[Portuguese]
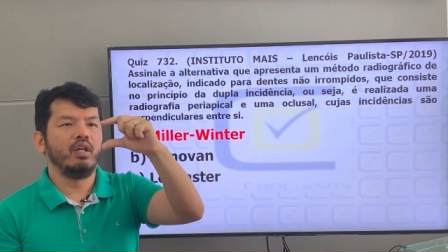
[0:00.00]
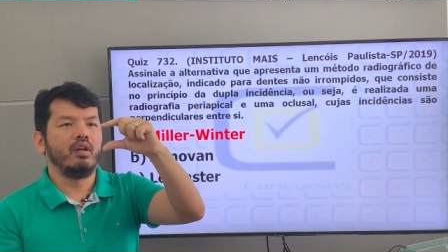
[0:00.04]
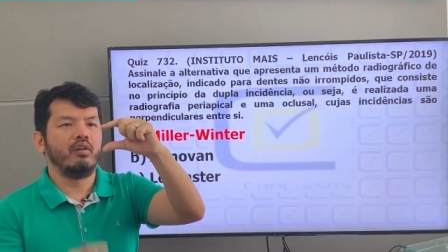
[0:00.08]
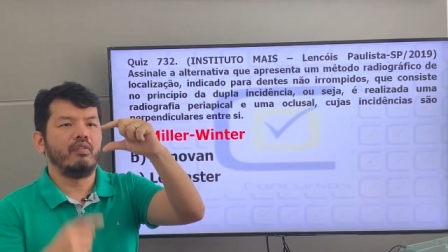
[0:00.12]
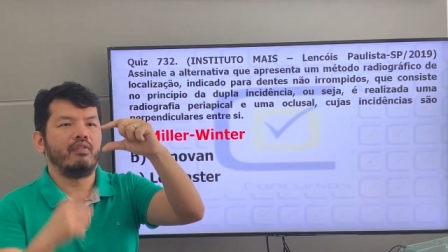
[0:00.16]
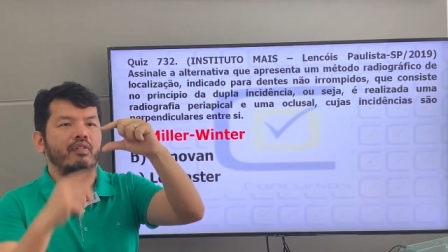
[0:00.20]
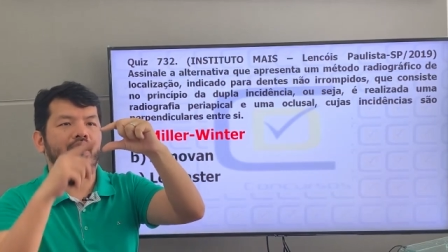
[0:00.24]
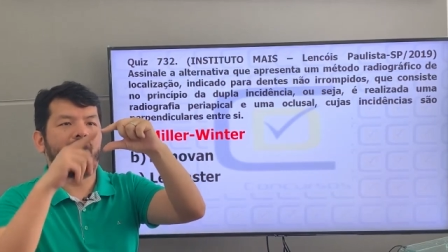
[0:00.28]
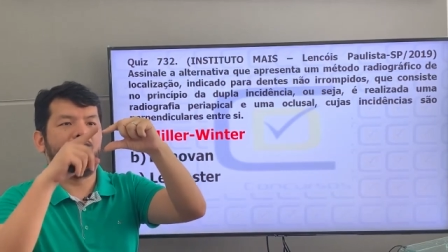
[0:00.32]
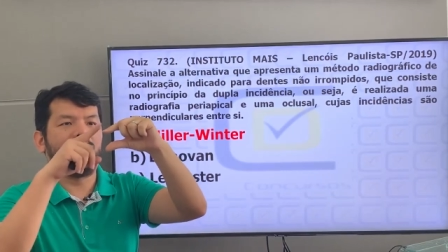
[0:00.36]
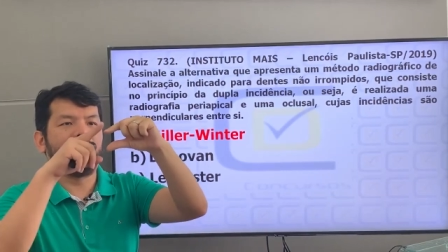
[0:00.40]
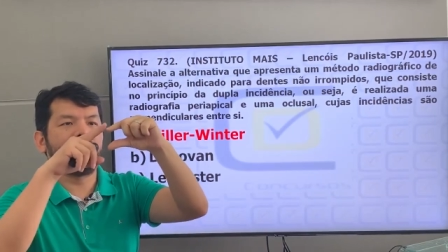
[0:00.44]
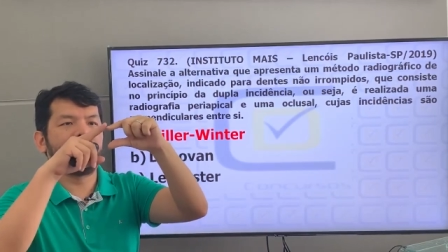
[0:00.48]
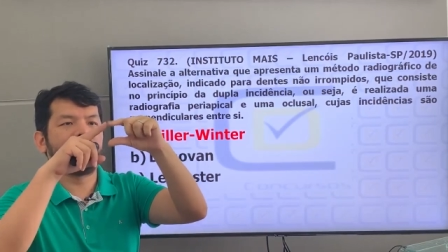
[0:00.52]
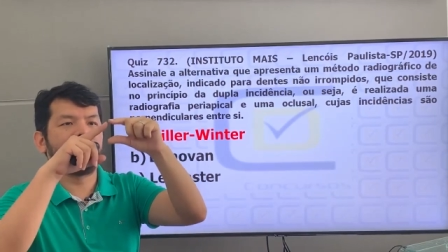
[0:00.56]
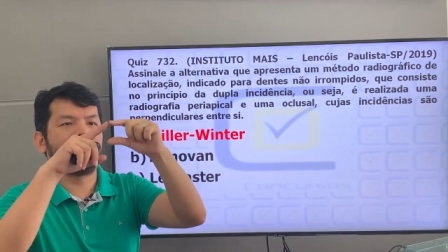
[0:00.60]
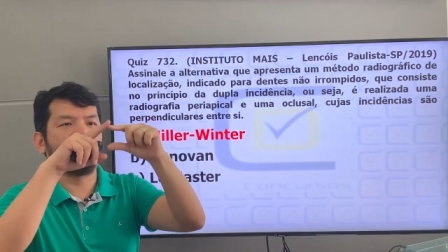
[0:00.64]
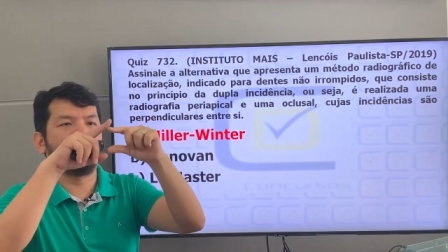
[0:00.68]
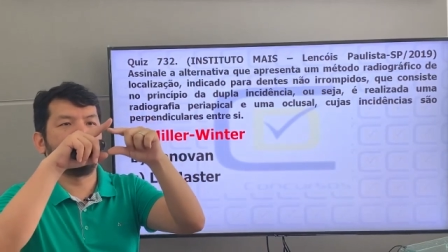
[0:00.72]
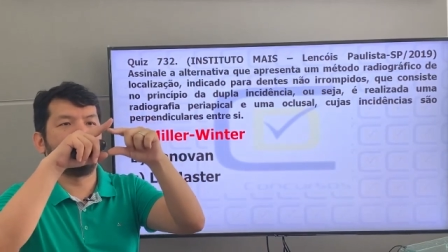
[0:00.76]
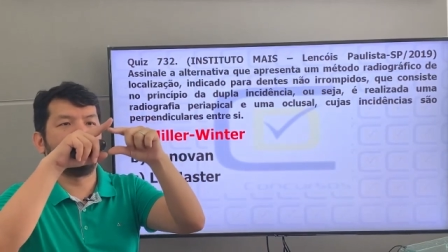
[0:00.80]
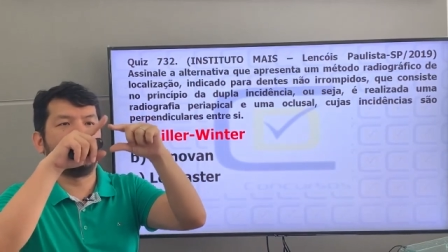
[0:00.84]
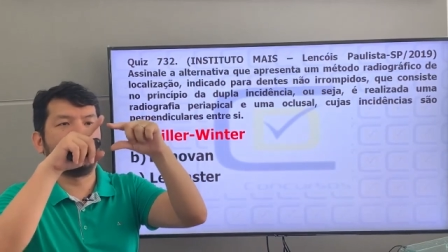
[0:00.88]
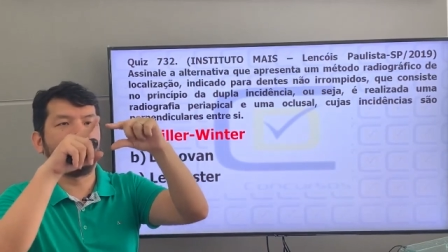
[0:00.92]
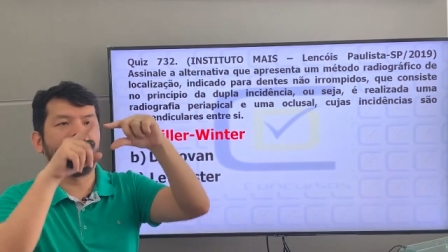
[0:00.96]
faz
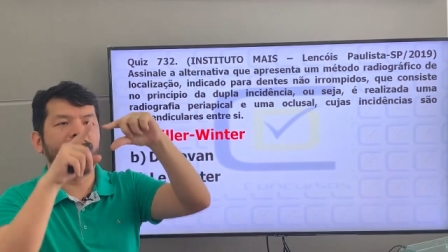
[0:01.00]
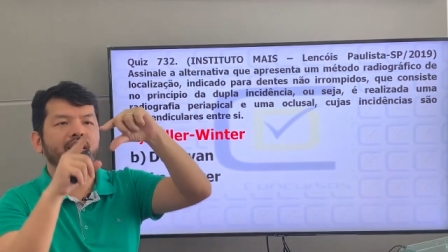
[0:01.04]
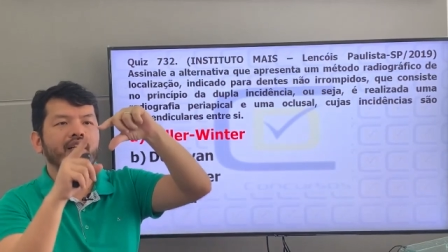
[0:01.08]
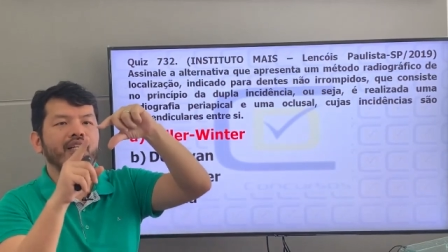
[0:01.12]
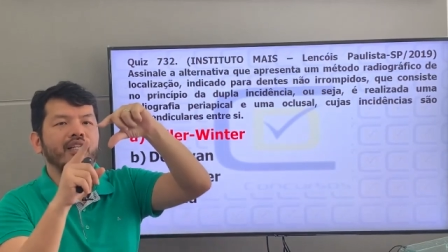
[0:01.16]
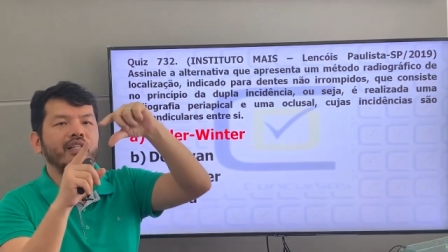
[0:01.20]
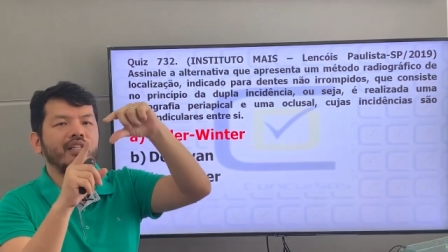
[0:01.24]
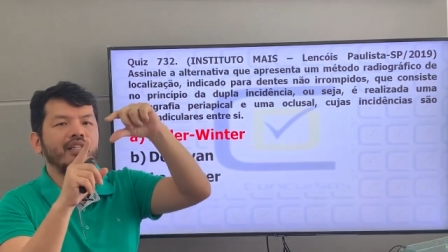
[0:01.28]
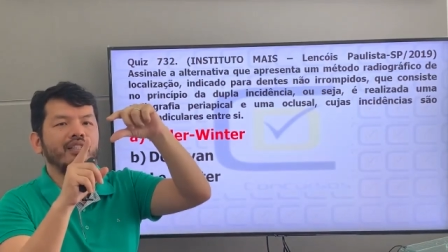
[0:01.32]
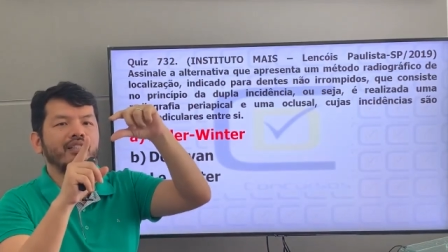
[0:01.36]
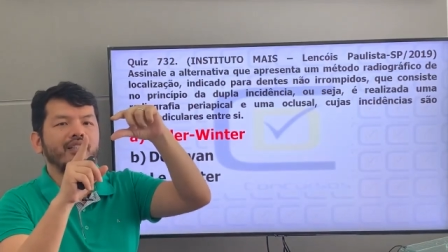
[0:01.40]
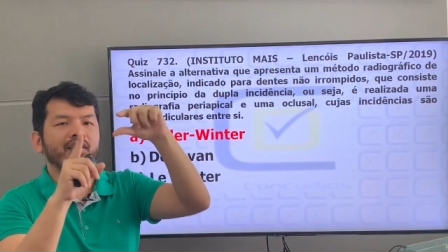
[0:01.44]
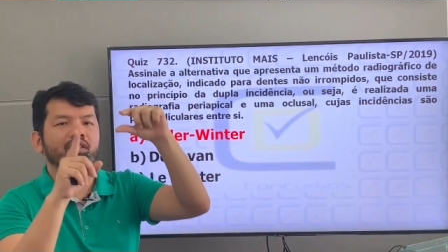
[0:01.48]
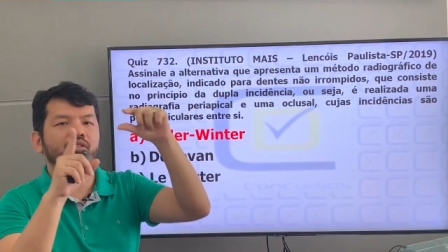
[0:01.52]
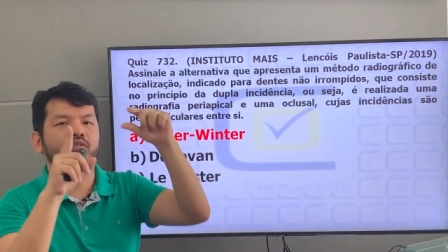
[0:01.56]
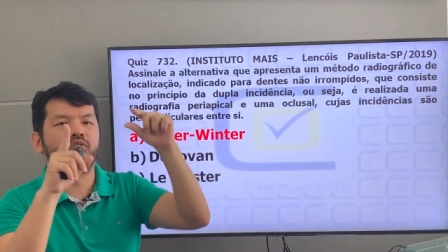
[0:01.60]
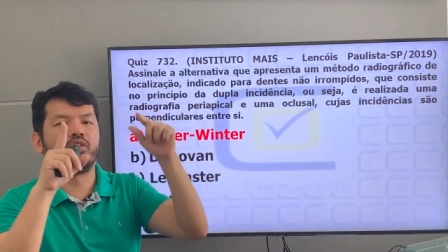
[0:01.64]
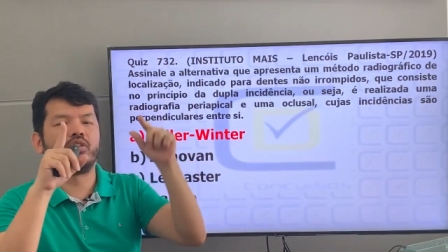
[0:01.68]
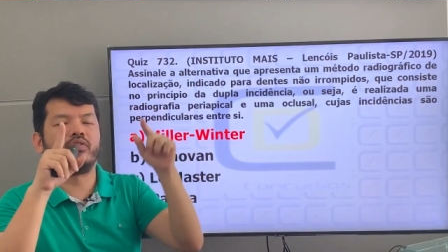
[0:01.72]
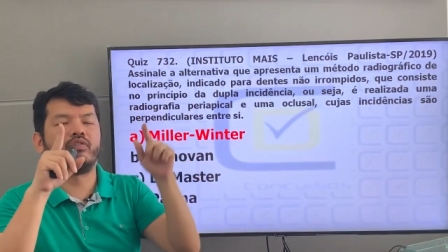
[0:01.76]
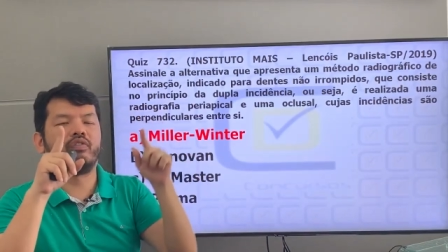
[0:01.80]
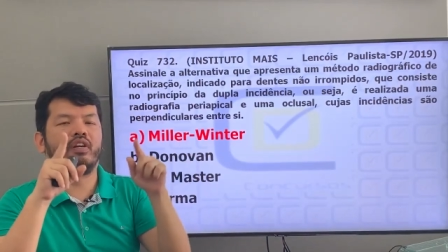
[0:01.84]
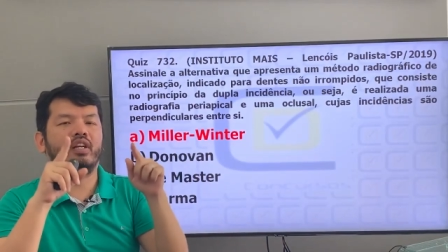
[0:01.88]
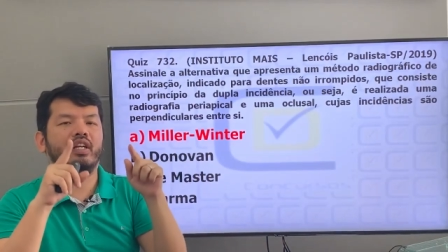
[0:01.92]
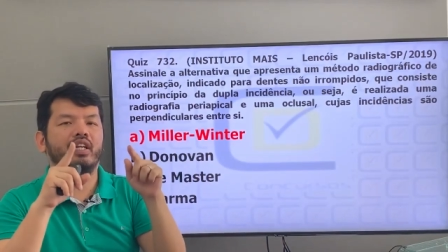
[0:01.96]
uma inclinação
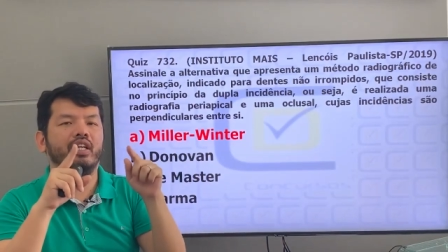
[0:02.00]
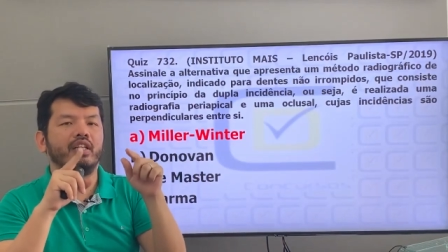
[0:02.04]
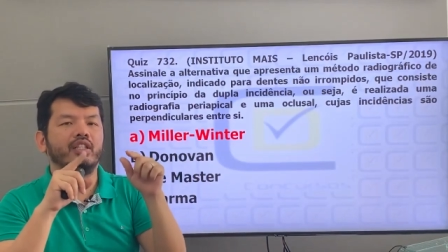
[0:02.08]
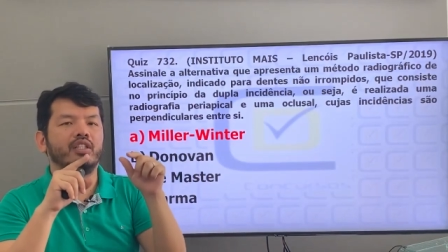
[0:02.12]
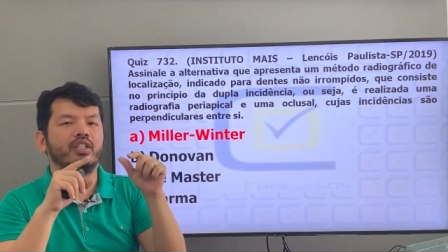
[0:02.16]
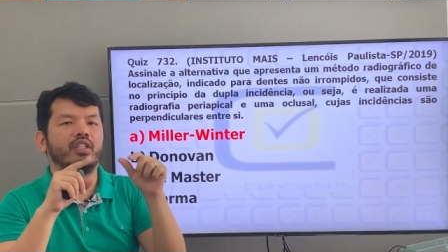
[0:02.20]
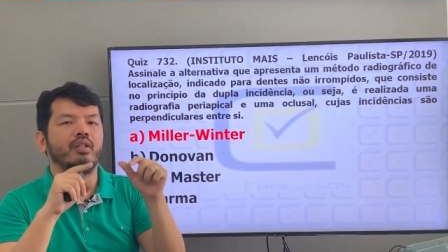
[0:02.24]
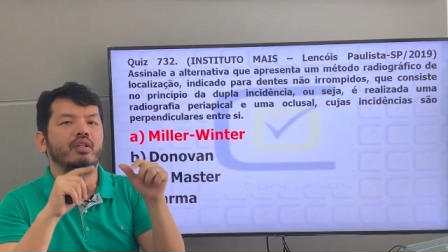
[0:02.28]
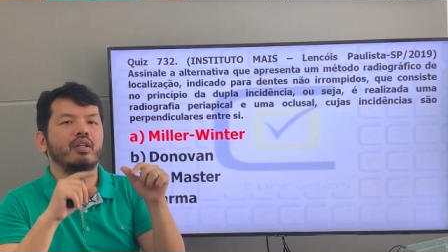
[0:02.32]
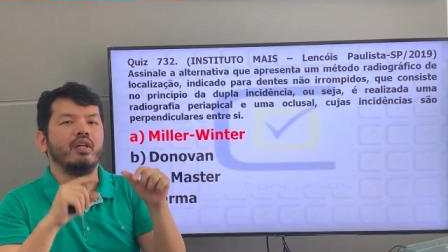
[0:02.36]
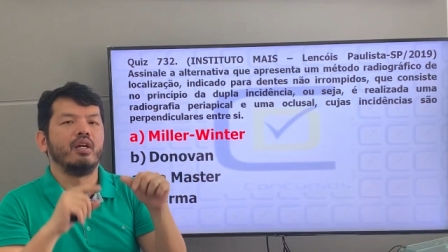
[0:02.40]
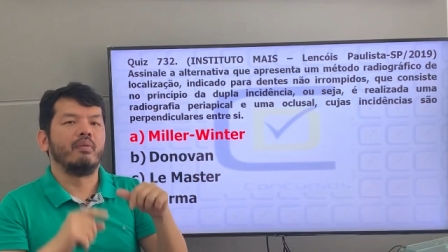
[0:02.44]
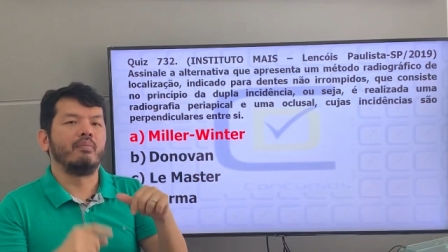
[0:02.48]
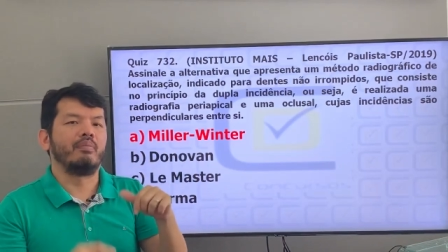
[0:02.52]
diferente